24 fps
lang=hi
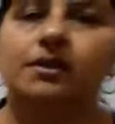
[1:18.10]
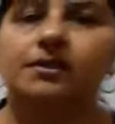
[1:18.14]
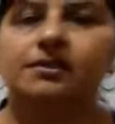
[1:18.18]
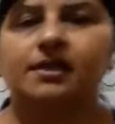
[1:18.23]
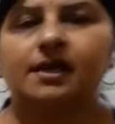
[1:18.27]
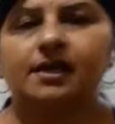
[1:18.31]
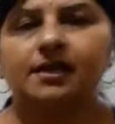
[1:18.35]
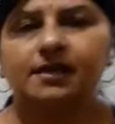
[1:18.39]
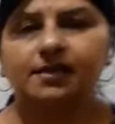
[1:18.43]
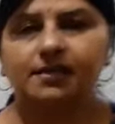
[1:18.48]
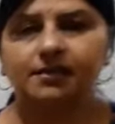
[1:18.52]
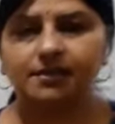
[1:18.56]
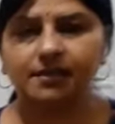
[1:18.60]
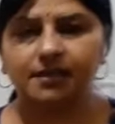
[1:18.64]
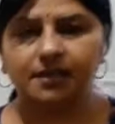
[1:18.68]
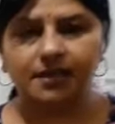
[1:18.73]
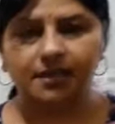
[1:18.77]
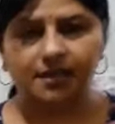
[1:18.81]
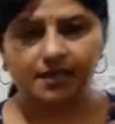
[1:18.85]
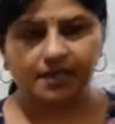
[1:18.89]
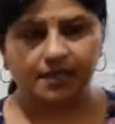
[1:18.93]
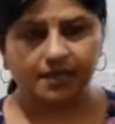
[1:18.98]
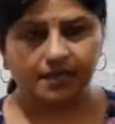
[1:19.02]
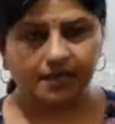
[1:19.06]
आसानी से
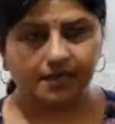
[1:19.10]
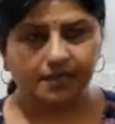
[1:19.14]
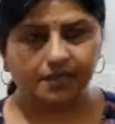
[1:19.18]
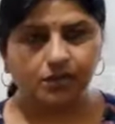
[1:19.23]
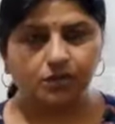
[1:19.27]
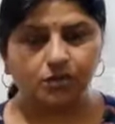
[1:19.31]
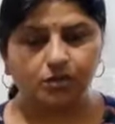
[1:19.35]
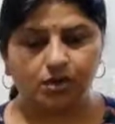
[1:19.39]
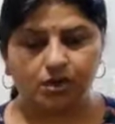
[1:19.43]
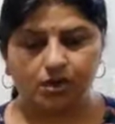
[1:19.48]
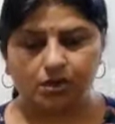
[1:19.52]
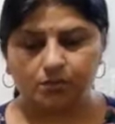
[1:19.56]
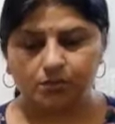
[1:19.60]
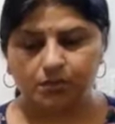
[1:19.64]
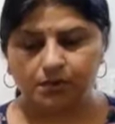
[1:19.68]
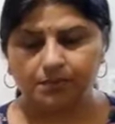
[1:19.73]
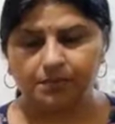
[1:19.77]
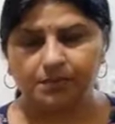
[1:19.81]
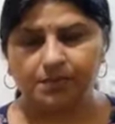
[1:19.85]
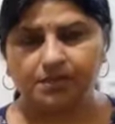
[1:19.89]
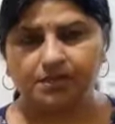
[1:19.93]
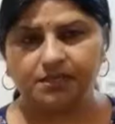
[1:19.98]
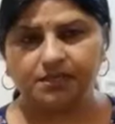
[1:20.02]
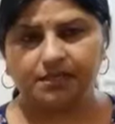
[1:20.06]
किराने की दुकानों पर
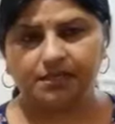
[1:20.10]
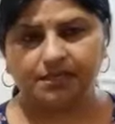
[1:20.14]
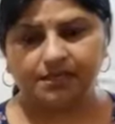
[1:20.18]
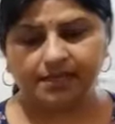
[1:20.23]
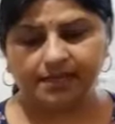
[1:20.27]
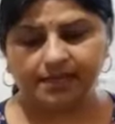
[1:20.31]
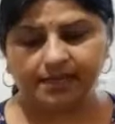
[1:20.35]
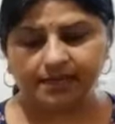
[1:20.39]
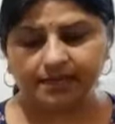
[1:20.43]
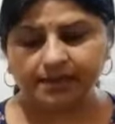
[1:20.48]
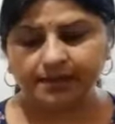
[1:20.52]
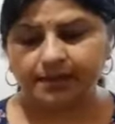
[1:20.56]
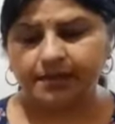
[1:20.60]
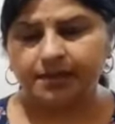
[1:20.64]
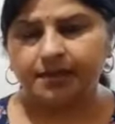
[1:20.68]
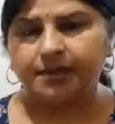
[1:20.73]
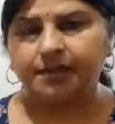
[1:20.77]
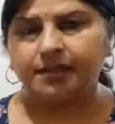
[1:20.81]
मिल जाता है